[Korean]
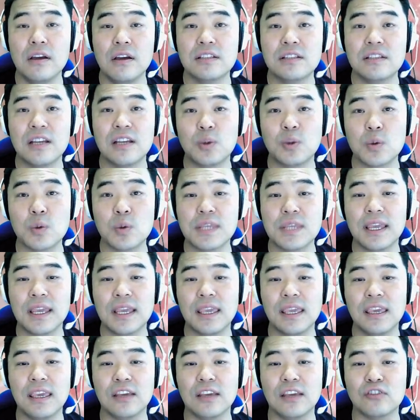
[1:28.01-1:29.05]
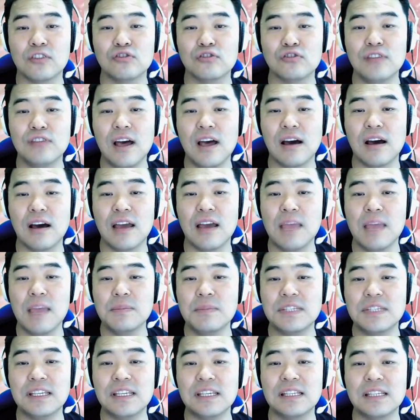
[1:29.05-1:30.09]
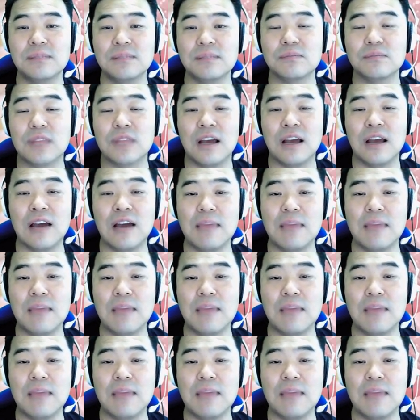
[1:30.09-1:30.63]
제 동생이 누나 햄찌 이름 아,